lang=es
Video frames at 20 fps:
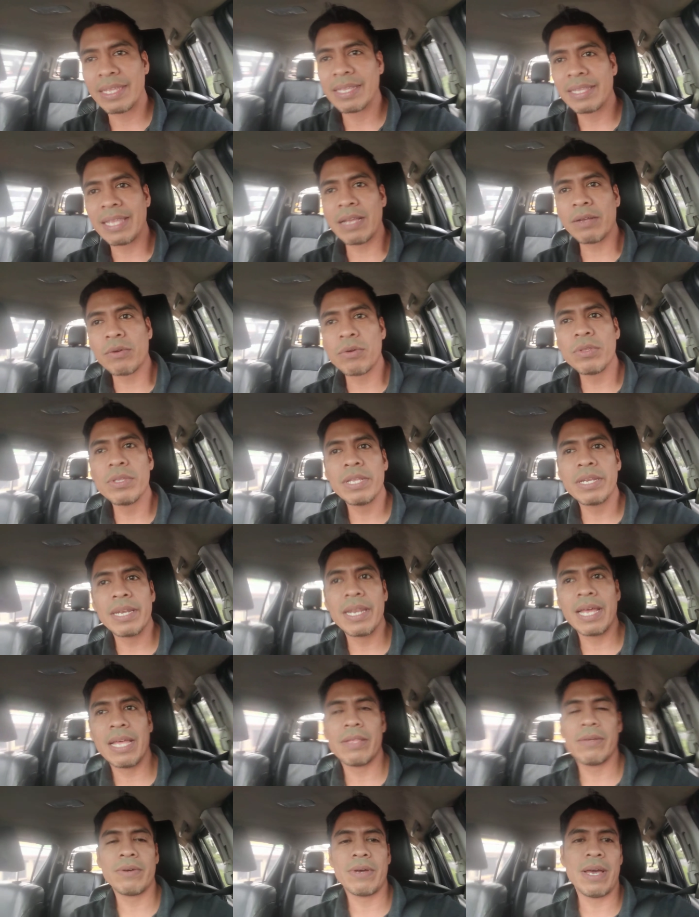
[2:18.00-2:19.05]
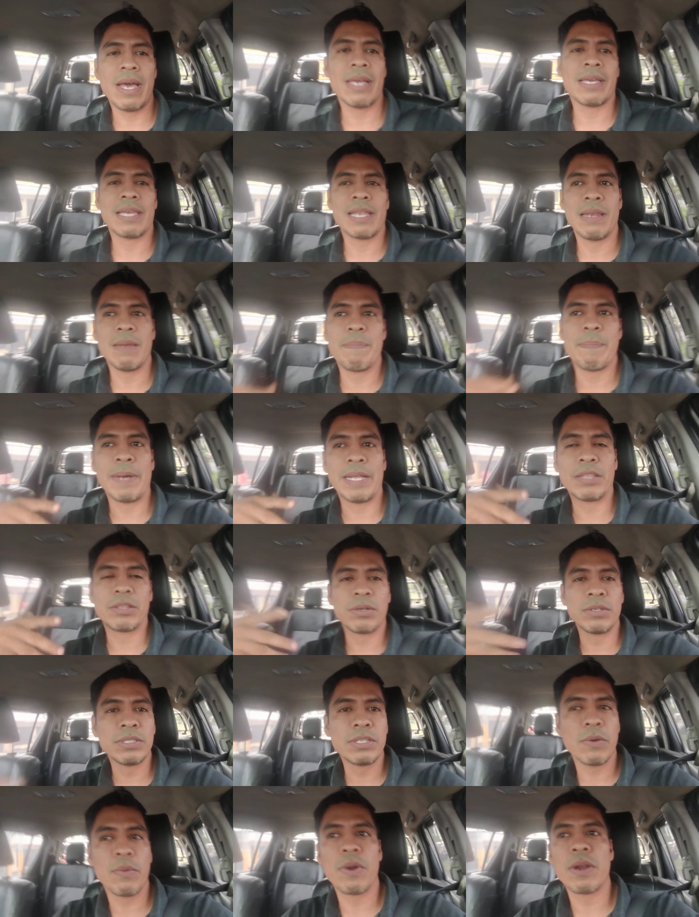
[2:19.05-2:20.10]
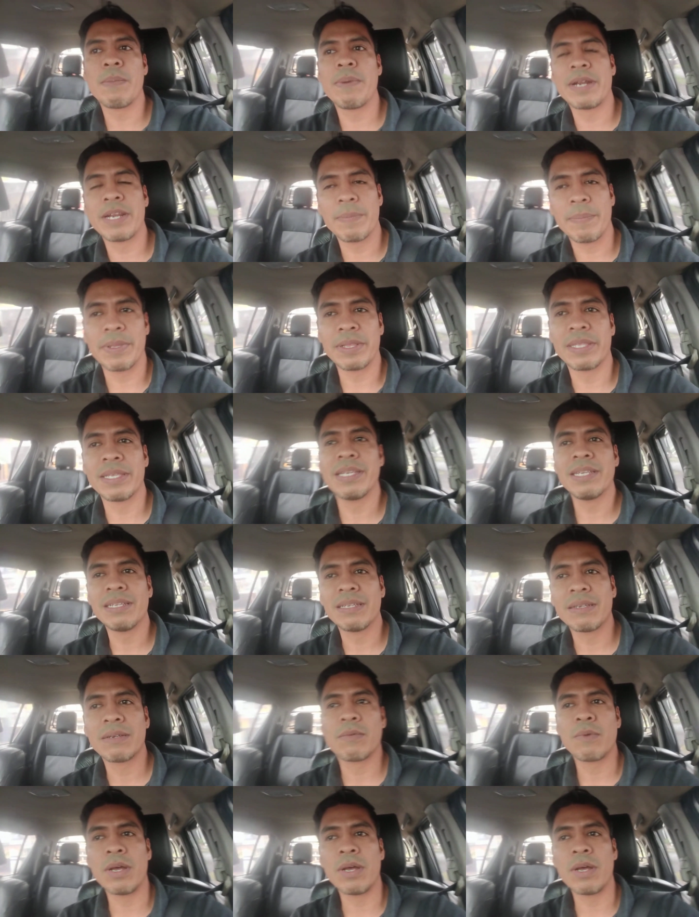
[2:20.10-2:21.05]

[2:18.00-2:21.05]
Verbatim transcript: estás condenado a que el patrón se vuelva a repetir